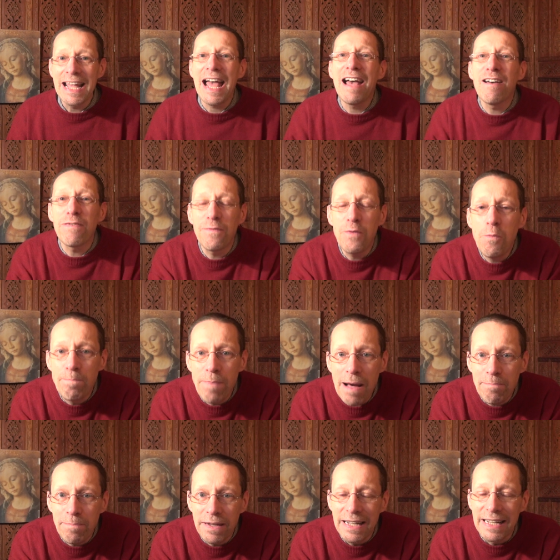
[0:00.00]
un faux
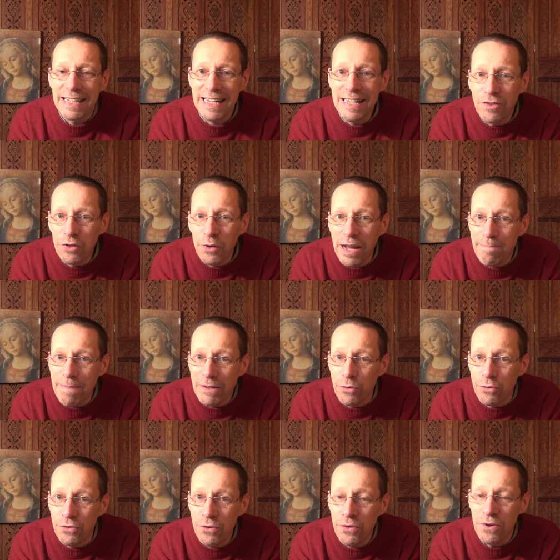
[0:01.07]
pape qui ne serait pas de
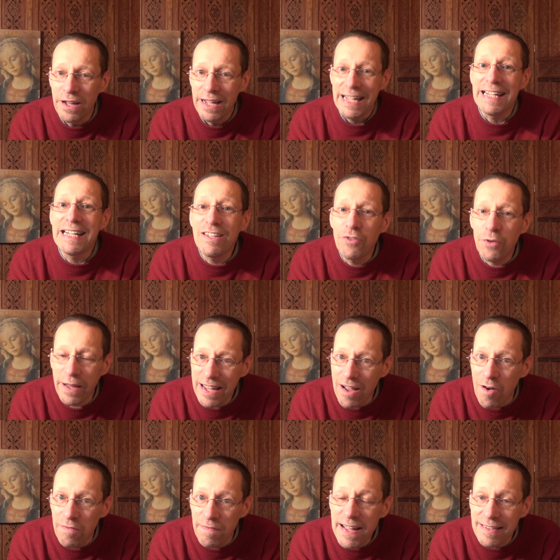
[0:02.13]
Dieu et qui serait
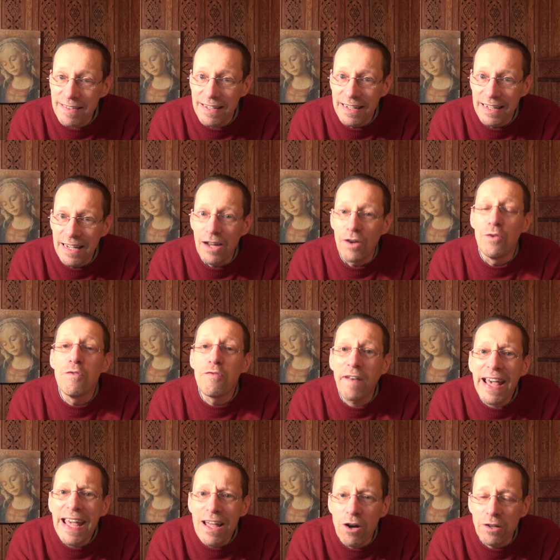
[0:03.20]
en fait le
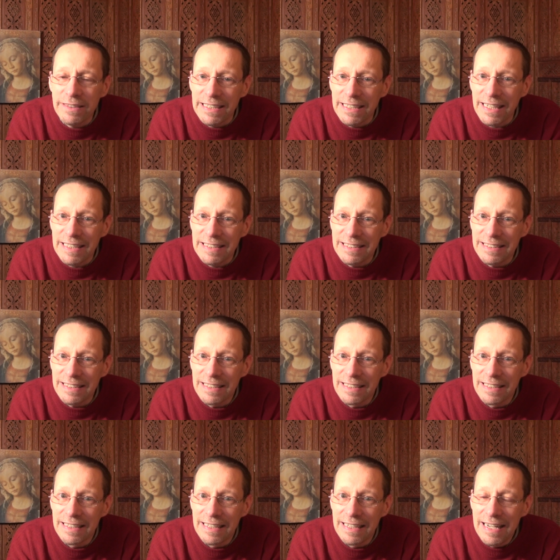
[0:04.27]
vrai Antichrist.
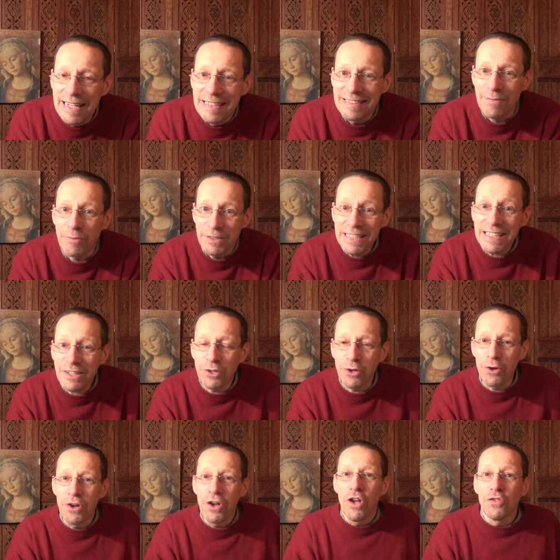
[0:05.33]
Ça veut dire
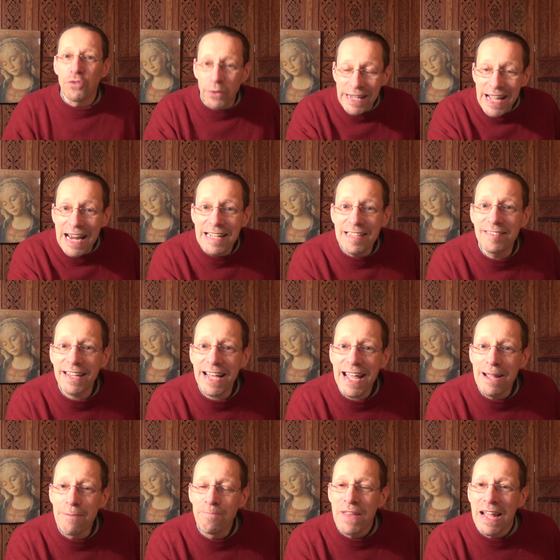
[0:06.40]
que se
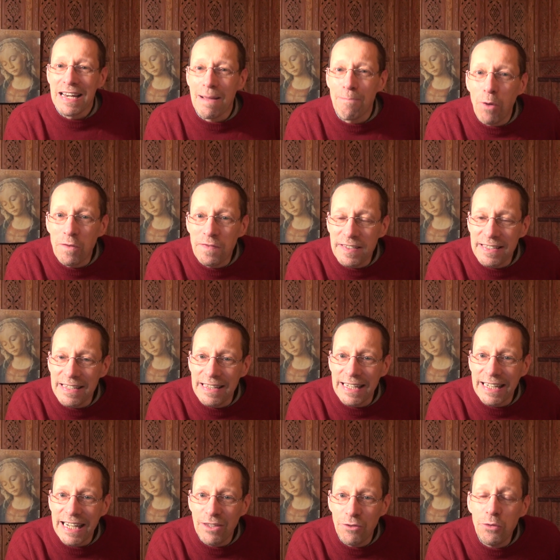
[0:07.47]
réaliserait la prophétie de
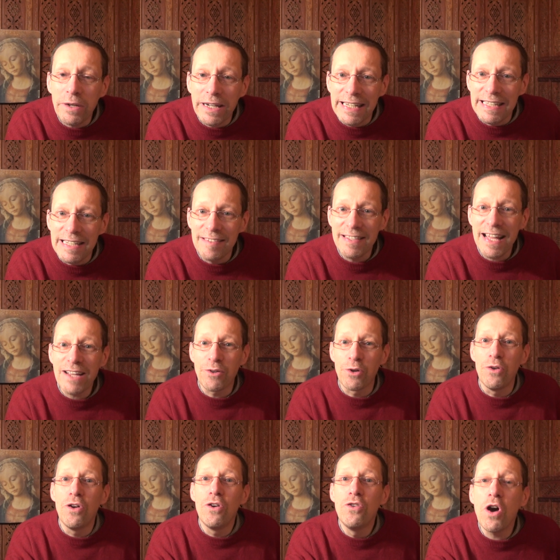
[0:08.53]
l'Écriture qui disait
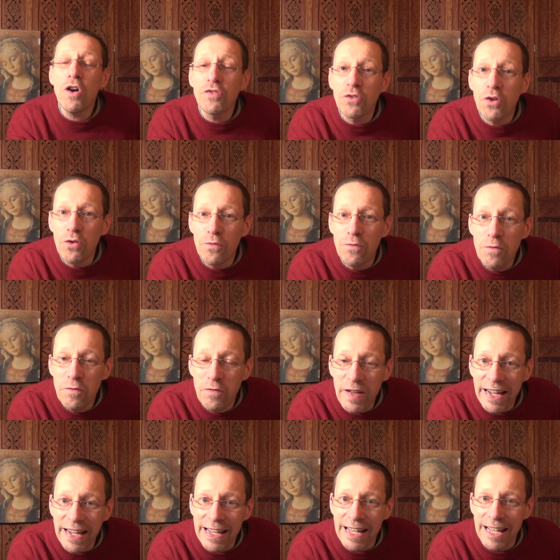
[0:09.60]
que lorsque vous
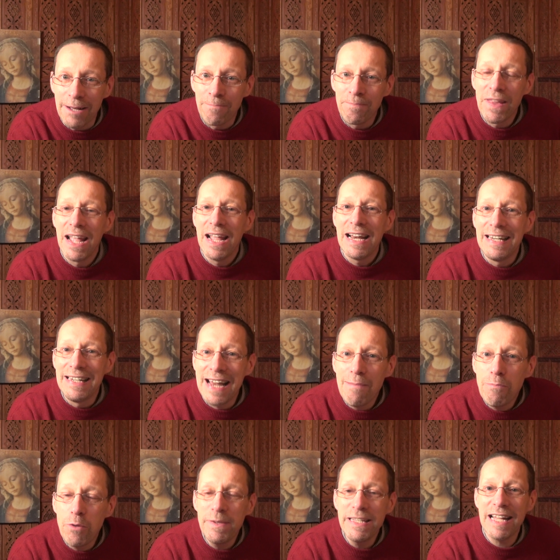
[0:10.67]
verrez
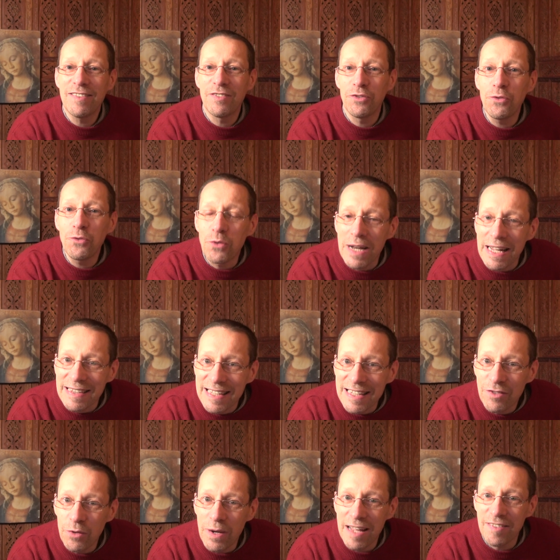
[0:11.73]
l'abomination de la
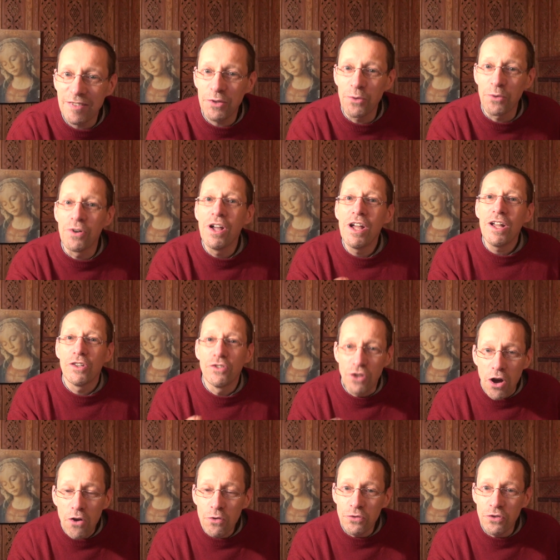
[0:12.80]
désolation
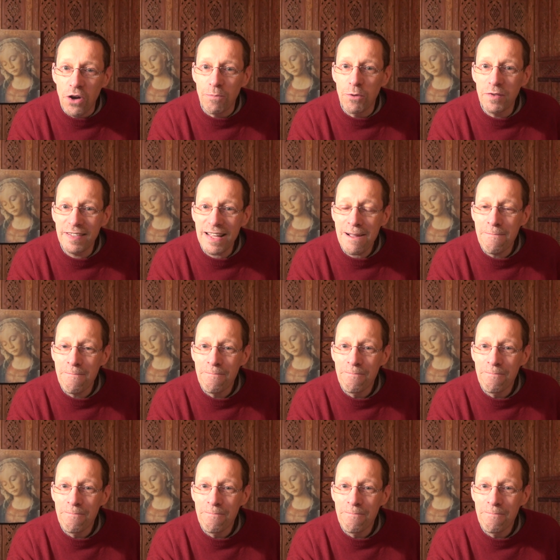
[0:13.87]
dans le Temple Saint,